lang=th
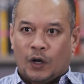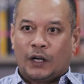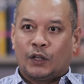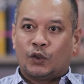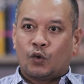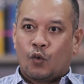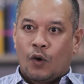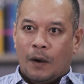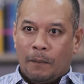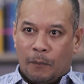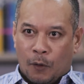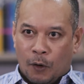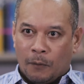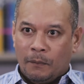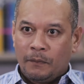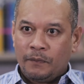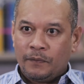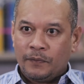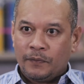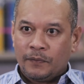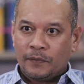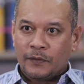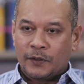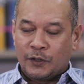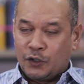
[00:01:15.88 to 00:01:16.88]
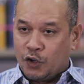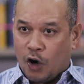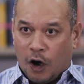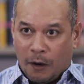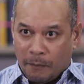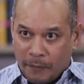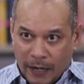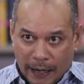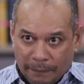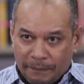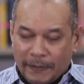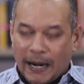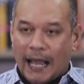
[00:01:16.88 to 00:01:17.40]
วนตัวผมยอม
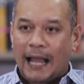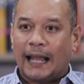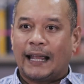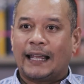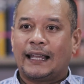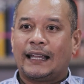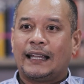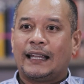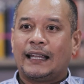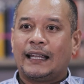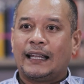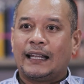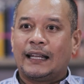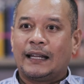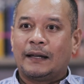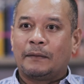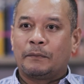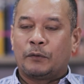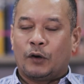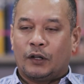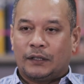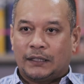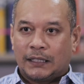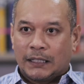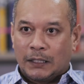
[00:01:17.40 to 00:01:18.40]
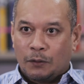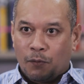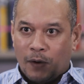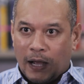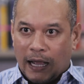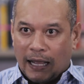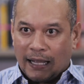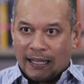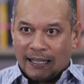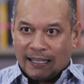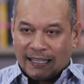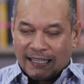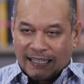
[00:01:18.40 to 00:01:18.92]
รับได้เพราะถือว่า
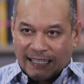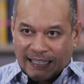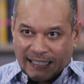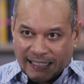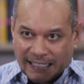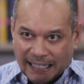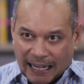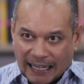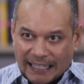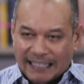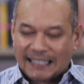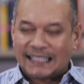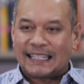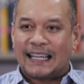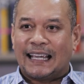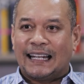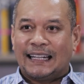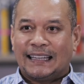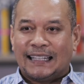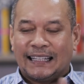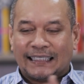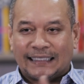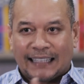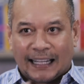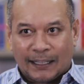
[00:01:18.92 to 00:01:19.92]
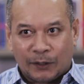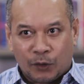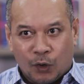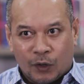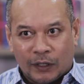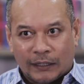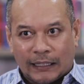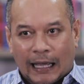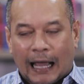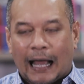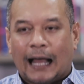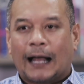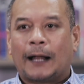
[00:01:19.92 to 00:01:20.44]
ชัดเจนตั้งแต่ต้น
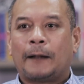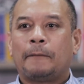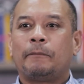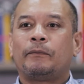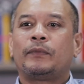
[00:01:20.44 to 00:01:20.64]
ทาง